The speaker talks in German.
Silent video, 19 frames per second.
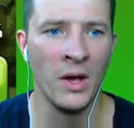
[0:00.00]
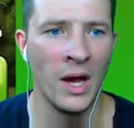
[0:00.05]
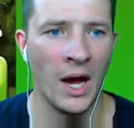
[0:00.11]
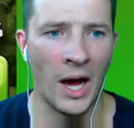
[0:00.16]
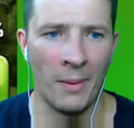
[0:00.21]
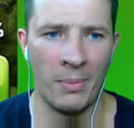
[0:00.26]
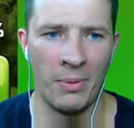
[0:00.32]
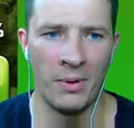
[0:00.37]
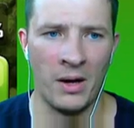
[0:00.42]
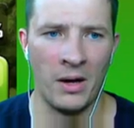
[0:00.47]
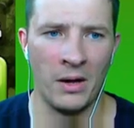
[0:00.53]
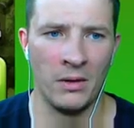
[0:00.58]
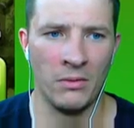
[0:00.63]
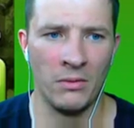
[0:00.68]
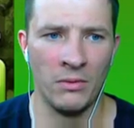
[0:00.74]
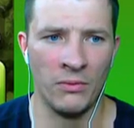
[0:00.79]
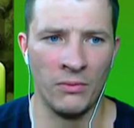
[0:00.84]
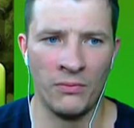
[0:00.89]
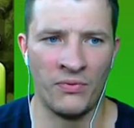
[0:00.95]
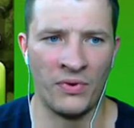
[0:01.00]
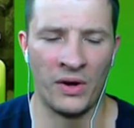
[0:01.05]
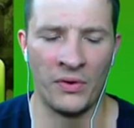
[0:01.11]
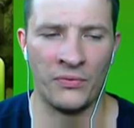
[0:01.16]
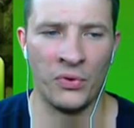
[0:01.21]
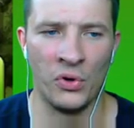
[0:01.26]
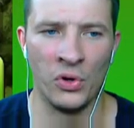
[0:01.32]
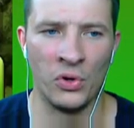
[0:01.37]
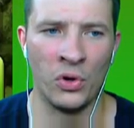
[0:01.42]
aber war
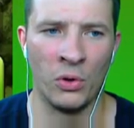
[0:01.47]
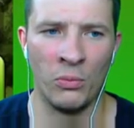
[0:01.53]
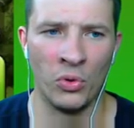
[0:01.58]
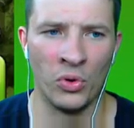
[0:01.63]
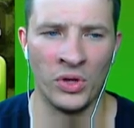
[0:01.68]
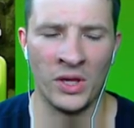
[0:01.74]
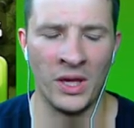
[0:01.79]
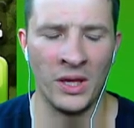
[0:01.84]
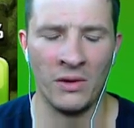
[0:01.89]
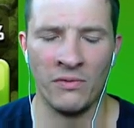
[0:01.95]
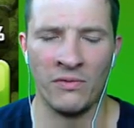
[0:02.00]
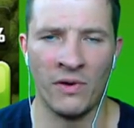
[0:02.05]
vollkommen okay.